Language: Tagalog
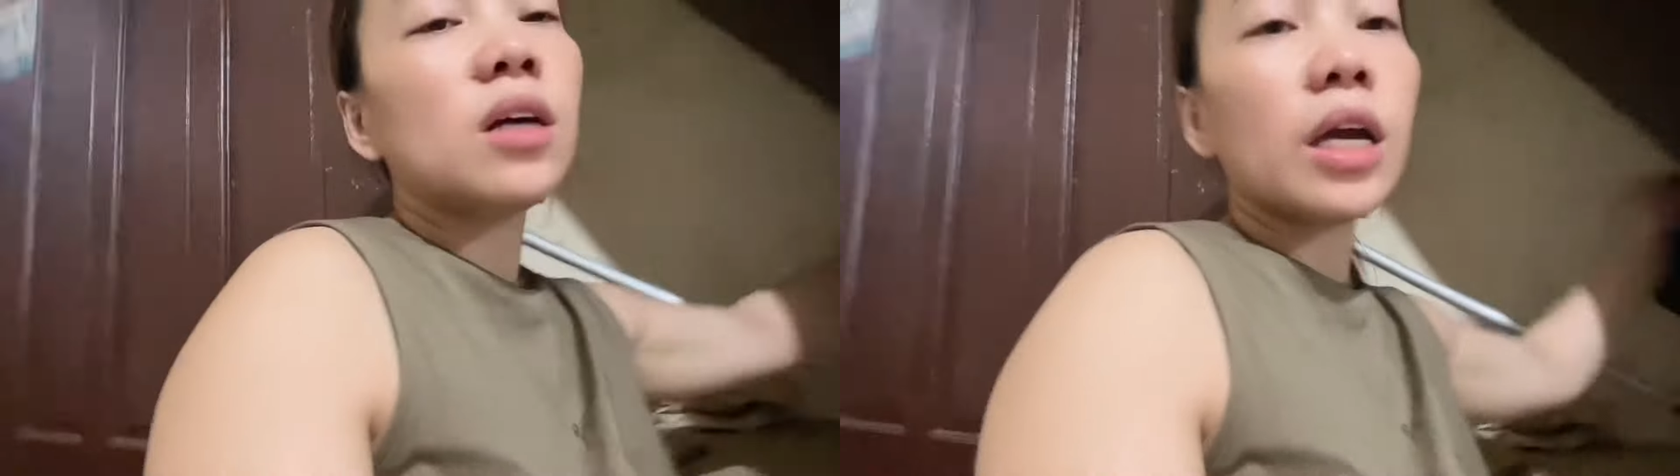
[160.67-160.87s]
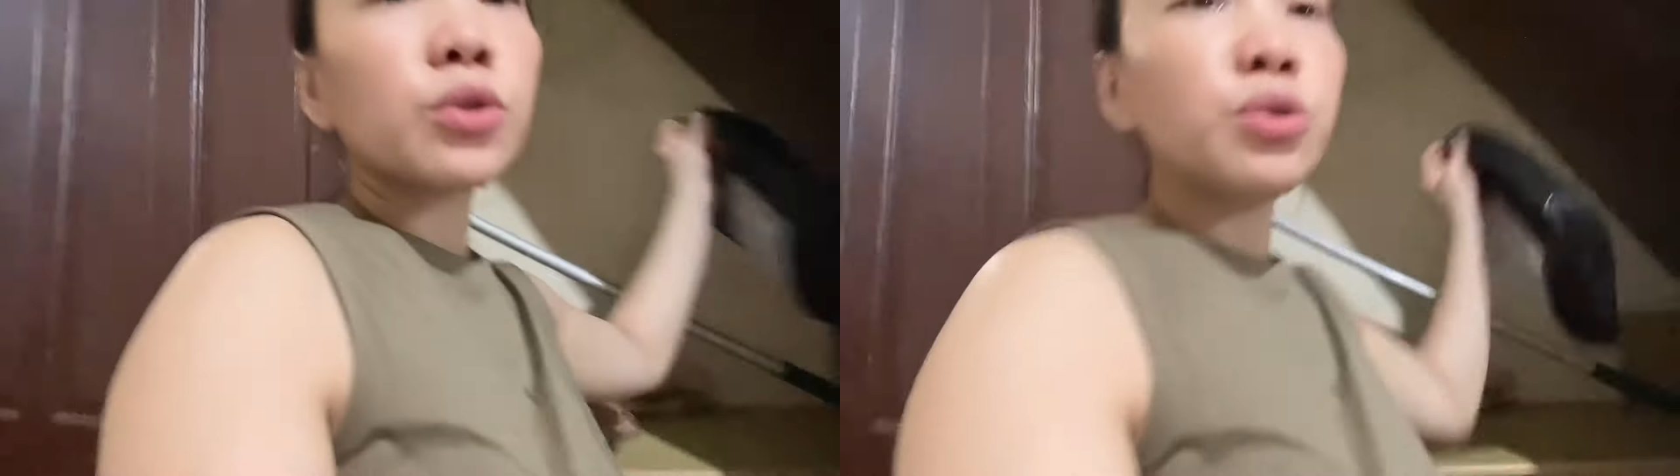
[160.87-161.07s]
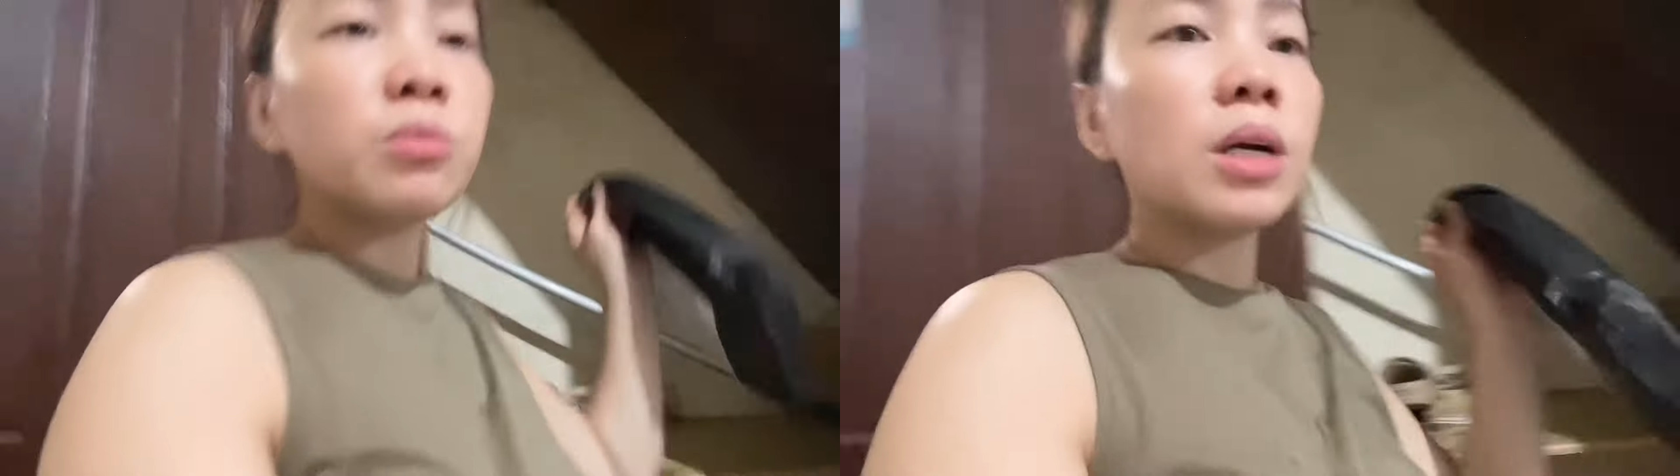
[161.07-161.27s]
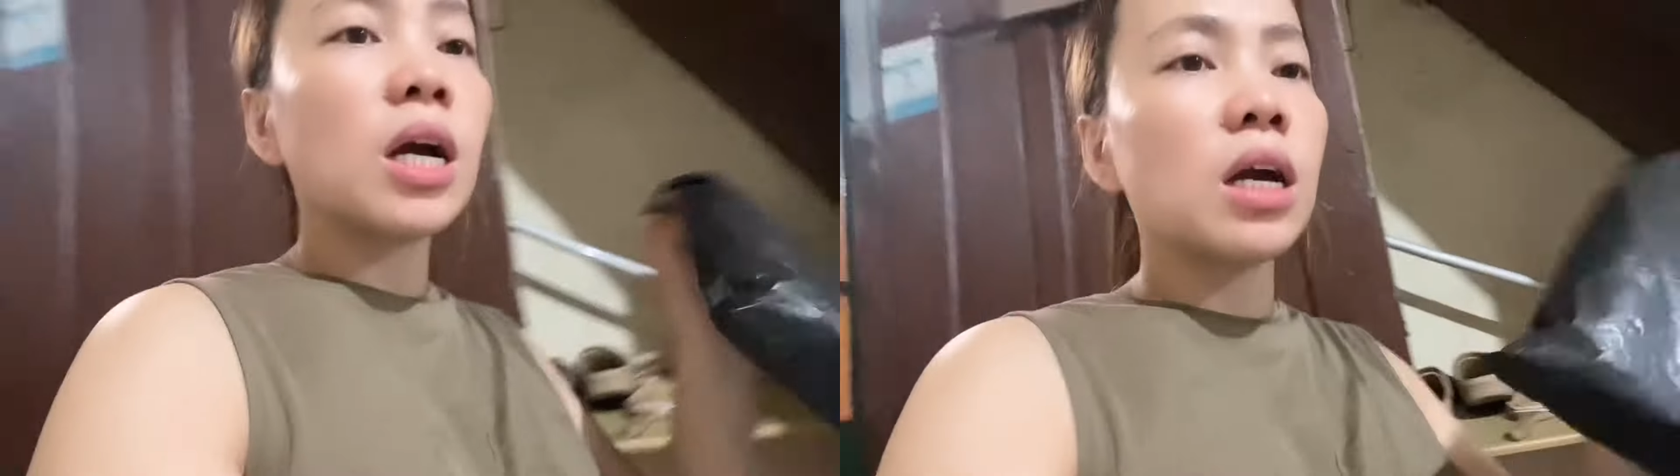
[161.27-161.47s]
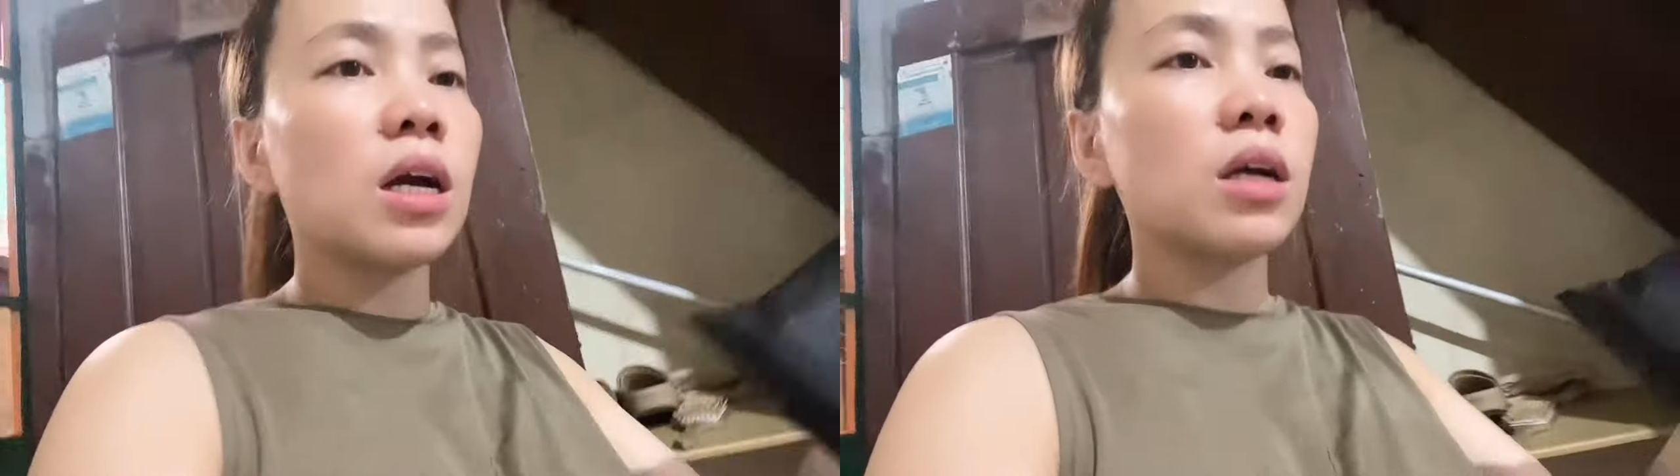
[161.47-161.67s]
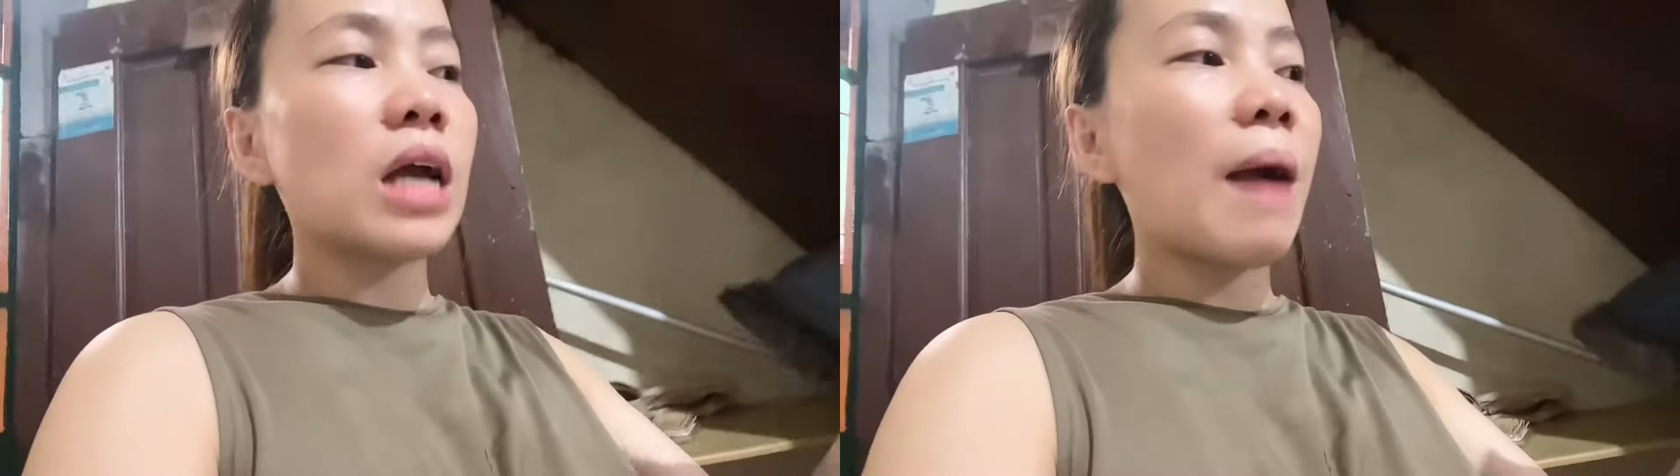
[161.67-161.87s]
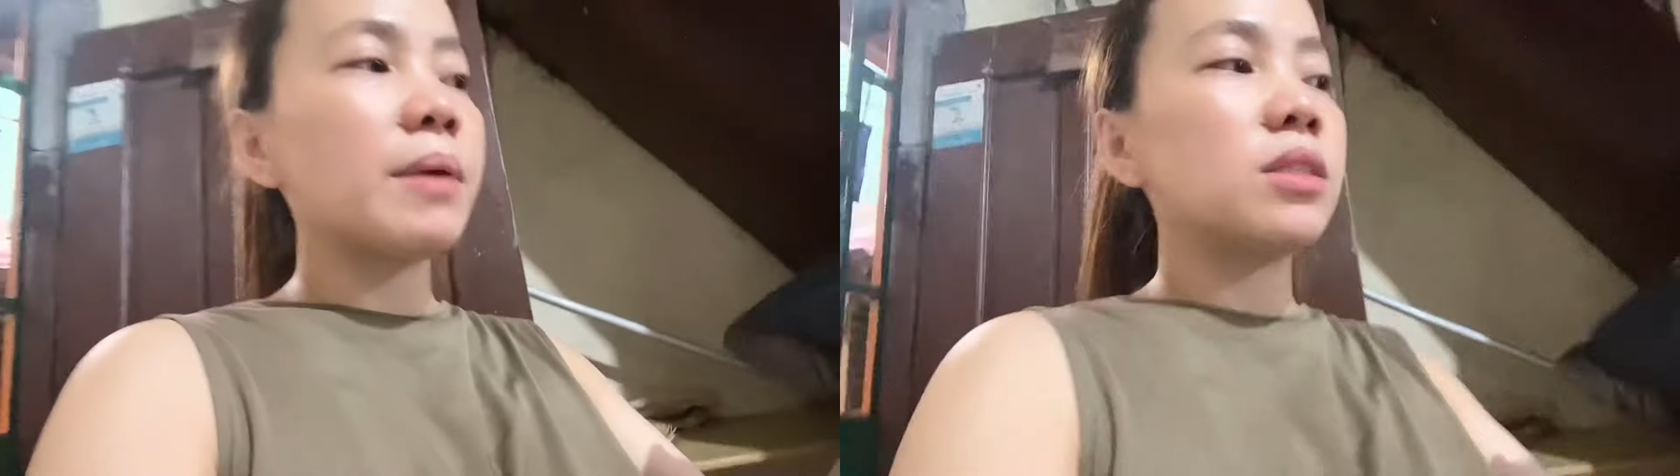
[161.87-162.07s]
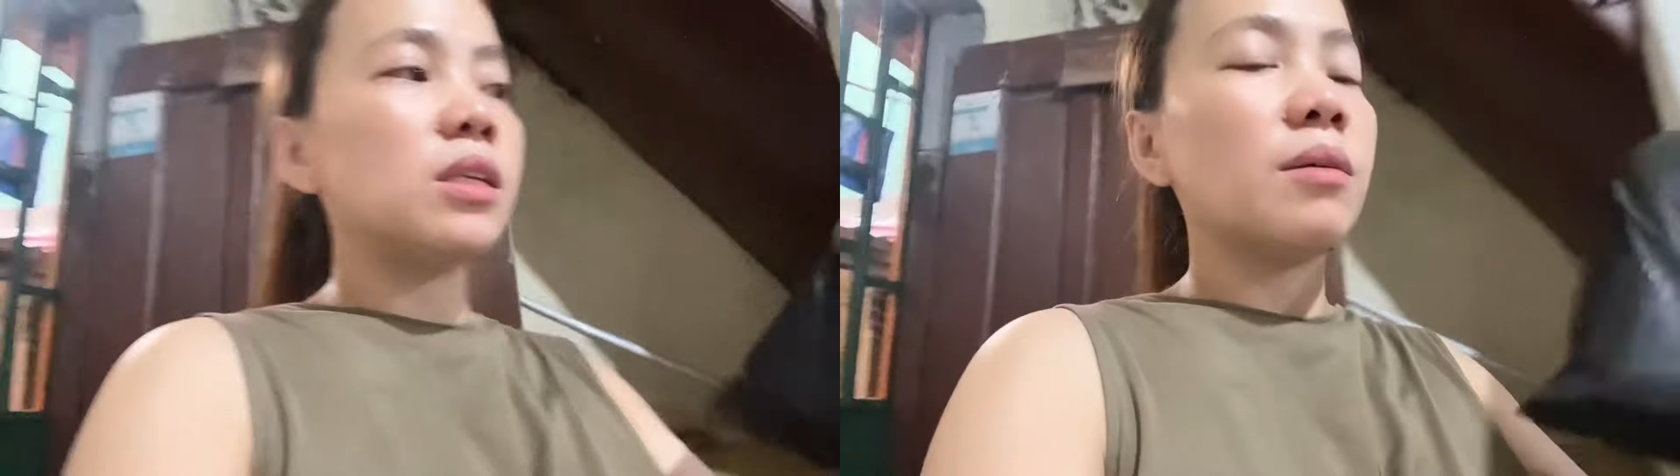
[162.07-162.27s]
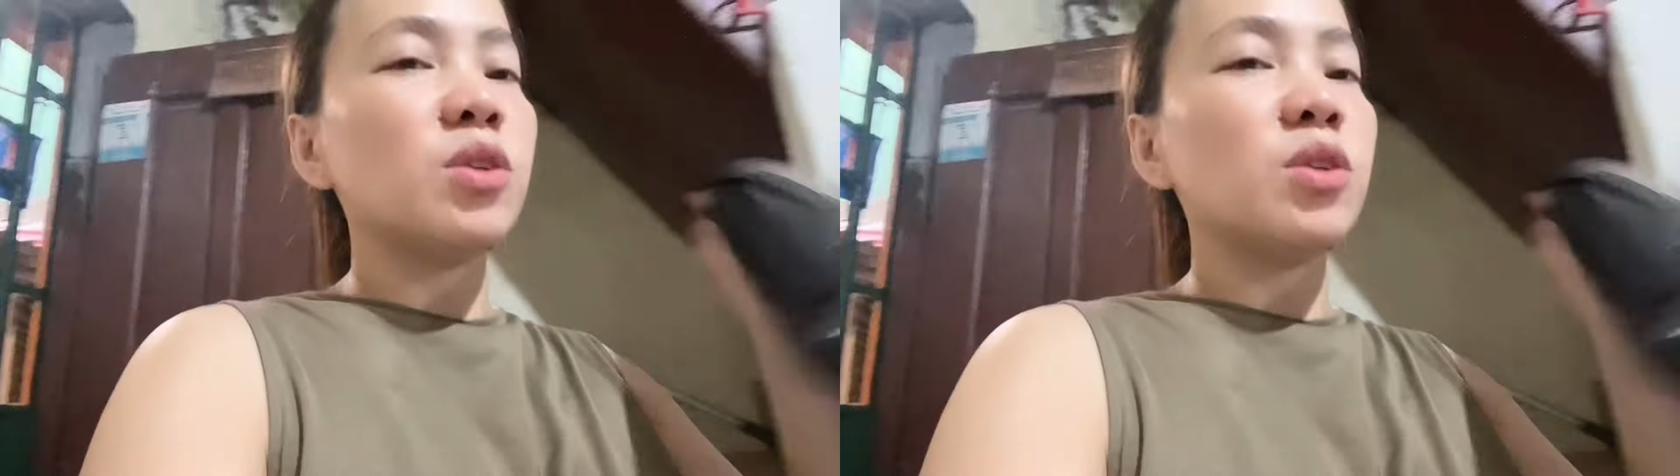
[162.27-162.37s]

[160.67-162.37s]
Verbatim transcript: Ito yung mga gamit niya,